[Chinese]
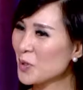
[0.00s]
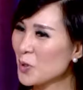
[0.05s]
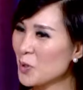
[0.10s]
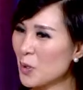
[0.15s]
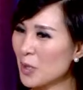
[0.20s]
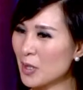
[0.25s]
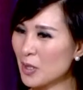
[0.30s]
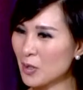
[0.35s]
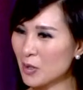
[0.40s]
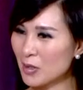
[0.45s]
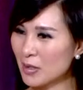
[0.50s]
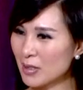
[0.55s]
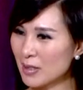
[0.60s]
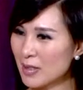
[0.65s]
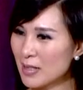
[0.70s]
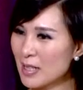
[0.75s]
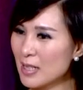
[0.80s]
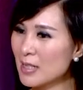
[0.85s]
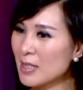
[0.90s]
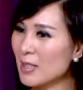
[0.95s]
所以说
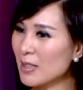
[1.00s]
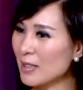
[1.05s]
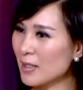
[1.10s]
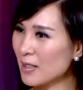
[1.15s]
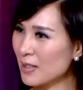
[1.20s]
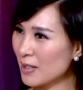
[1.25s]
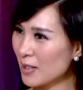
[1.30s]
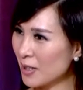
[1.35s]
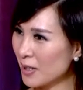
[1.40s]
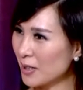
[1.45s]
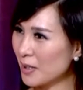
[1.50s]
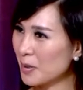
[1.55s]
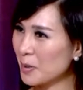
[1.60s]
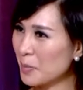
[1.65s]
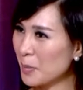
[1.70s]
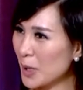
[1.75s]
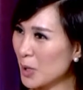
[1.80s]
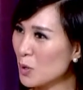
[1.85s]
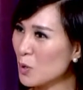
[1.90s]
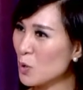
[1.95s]
自己的这个
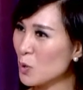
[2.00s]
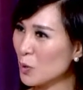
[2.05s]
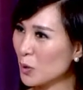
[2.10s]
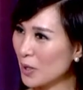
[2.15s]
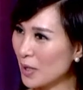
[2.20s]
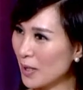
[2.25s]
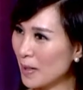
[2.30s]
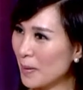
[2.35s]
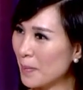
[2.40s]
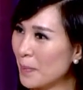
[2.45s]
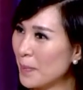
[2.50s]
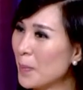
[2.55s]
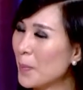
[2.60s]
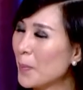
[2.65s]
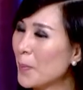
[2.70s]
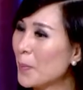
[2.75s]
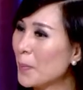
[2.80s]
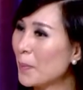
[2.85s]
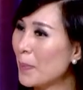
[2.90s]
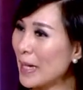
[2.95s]
民族的。
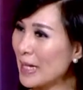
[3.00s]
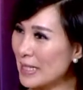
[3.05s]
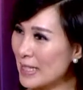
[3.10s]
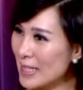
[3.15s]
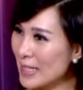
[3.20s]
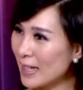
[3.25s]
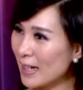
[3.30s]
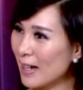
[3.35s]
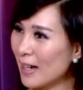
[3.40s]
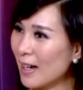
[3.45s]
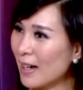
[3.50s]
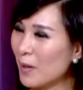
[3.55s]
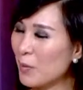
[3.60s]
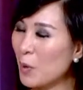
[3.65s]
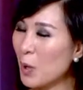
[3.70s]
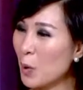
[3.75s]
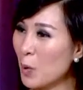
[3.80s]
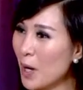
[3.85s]
背景哈，文